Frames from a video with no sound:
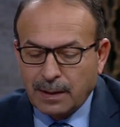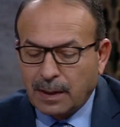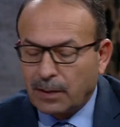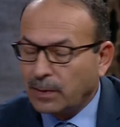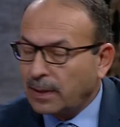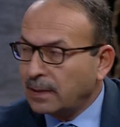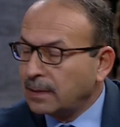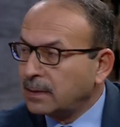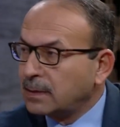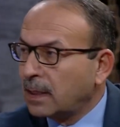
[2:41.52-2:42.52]
أولا
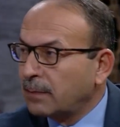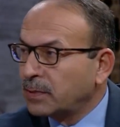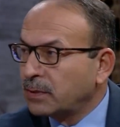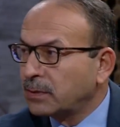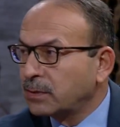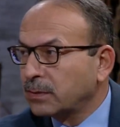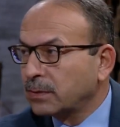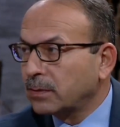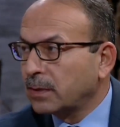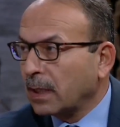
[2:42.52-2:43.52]
الالتزام
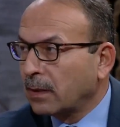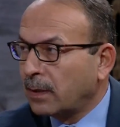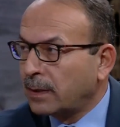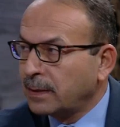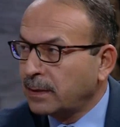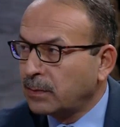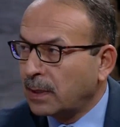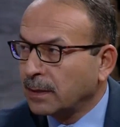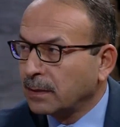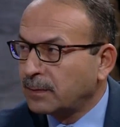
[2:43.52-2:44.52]
بالدستور والقوانين
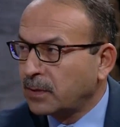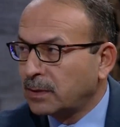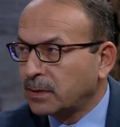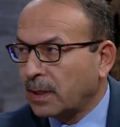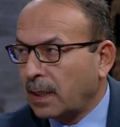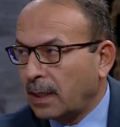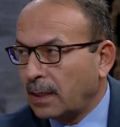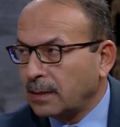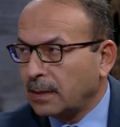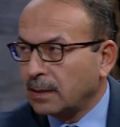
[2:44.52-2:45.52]
والأنظمة
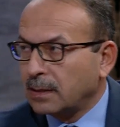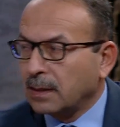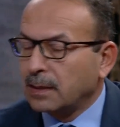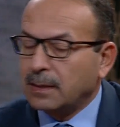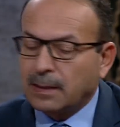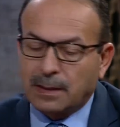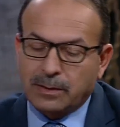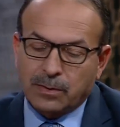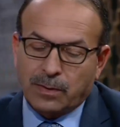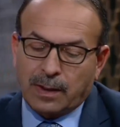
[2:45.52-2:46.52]
والإجراءات اللي اتخذتها
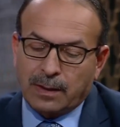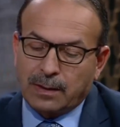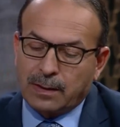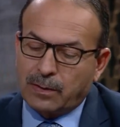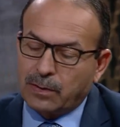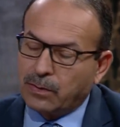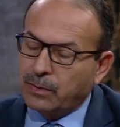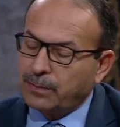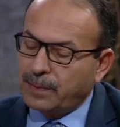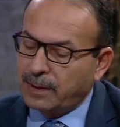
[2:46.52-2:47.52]
سواء
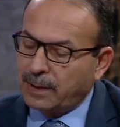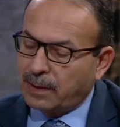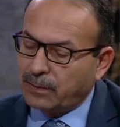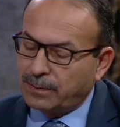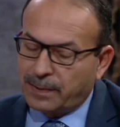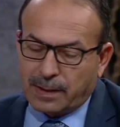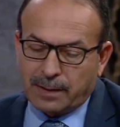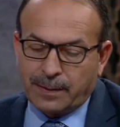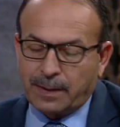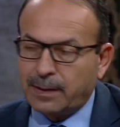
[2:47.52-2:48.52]
الحكومة أو
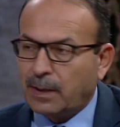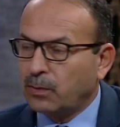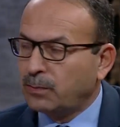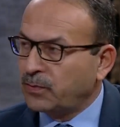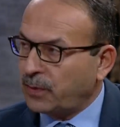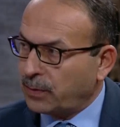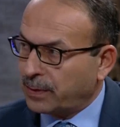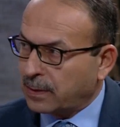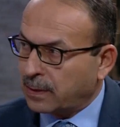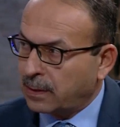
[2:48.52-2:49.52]
البرلمان أو
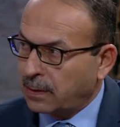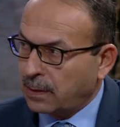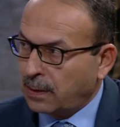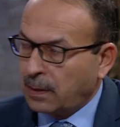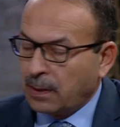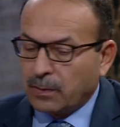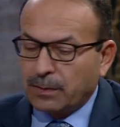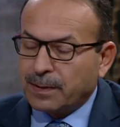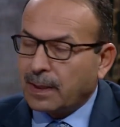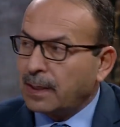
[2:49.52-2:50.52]
المفوضية
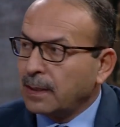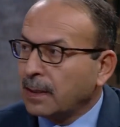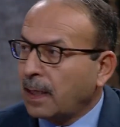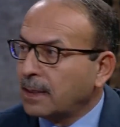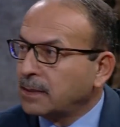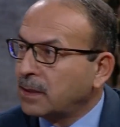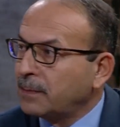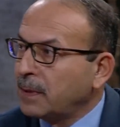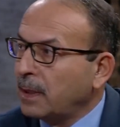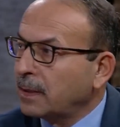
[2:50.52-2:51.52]
وبذلك على
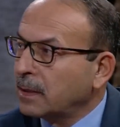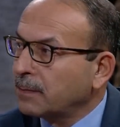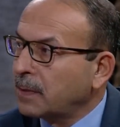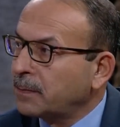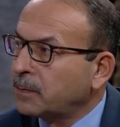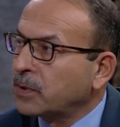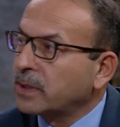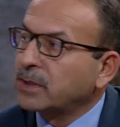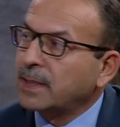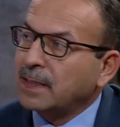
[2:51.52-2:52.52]
الجميع أن يقبل
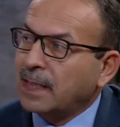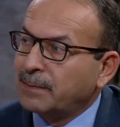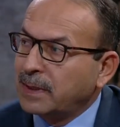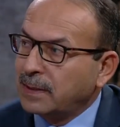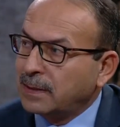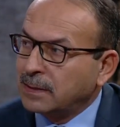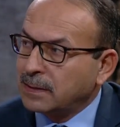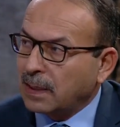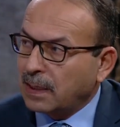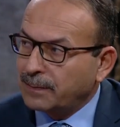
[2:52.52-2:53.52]
بمخرجات العملية
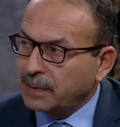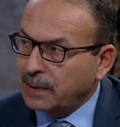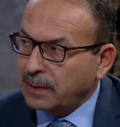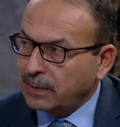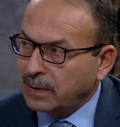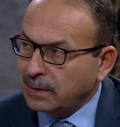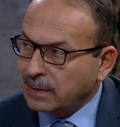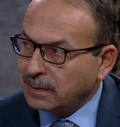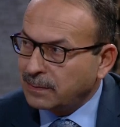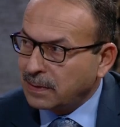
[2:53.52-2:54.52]
الانتخابية
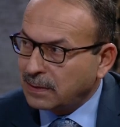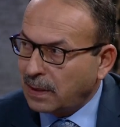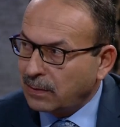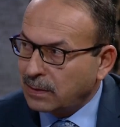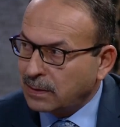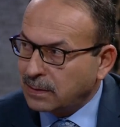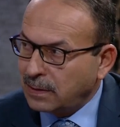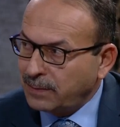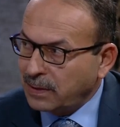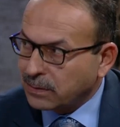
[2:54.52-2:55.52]
ويلتزم التداول
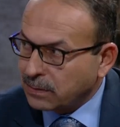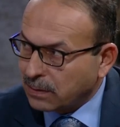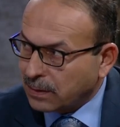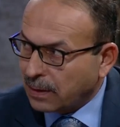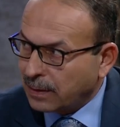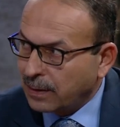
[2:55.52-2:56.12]
السلمي للسلطة